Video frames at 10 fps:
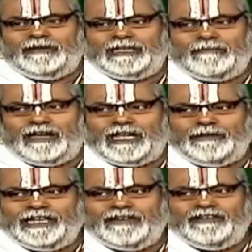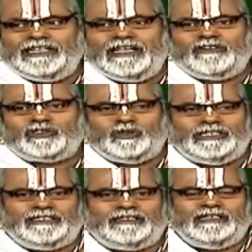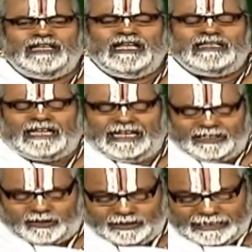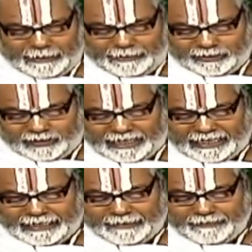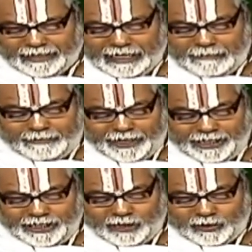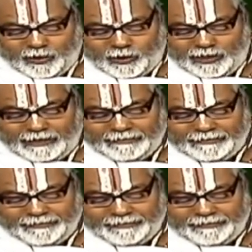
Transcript: అంటే మంగళమైనటువంటి వస్తుంది దాన్ని కొద్దిగా పెడుతున్నారట పెరియ కోలం